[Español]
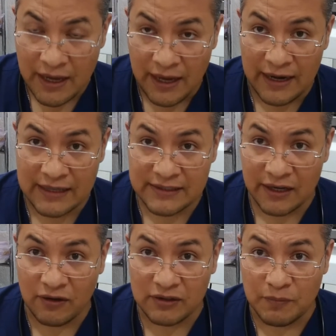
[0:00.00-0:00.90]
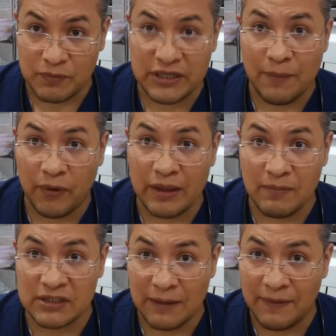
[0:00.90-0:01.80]
En este coito pues ya
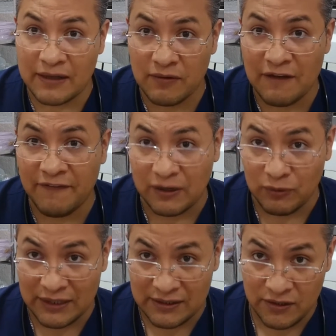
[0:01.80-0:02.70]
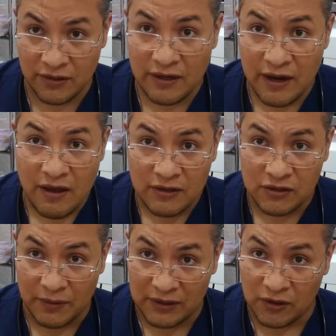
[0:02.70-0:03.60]
podemos hablar de una fecundación,
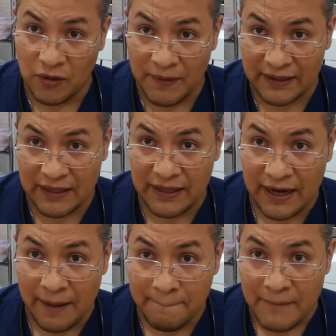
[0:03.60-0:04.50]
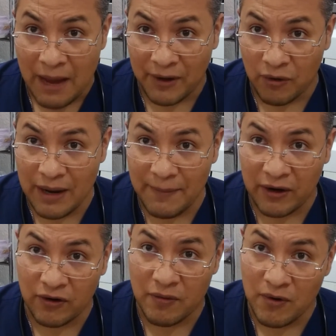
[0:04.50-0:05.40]
sobre todo verdadera. Para una
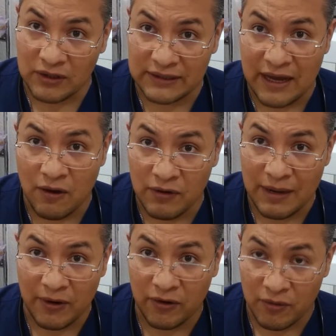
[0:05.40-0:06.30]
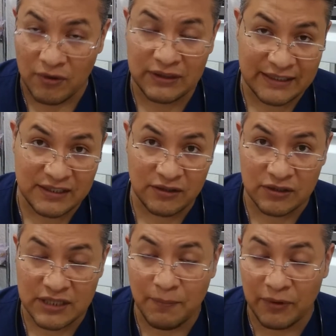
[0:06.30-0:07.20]
mejor monta o una mejor monta
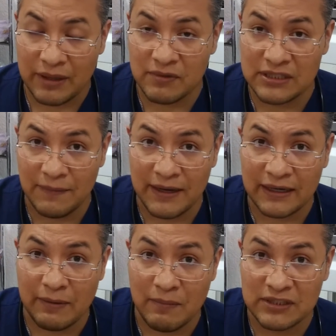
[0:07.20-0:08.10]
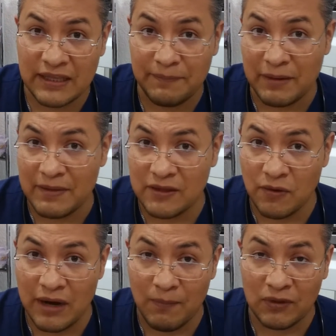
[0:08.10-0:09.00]
exitosa podemos hablar que vamos a permitir
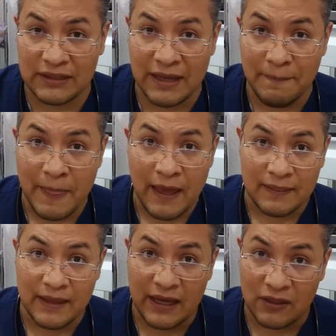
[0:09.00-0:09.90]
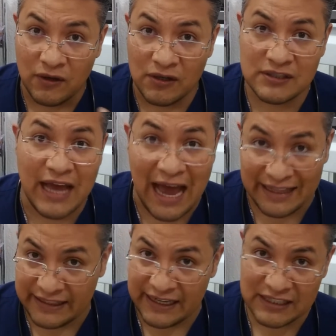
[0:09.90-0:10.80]
una monta de dos a
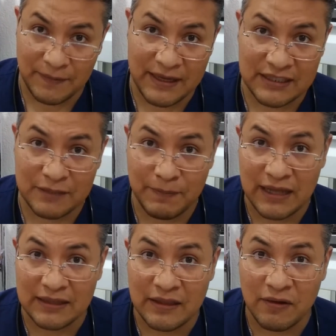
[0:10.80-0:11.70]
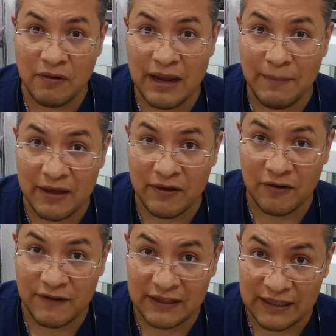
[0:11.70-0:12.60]
tres veces para tener una
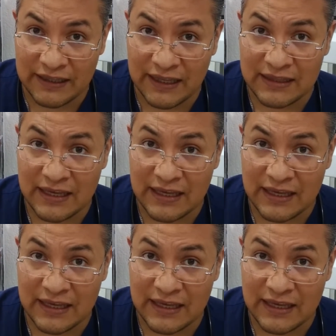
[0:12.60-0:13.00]
mayor fertilidad.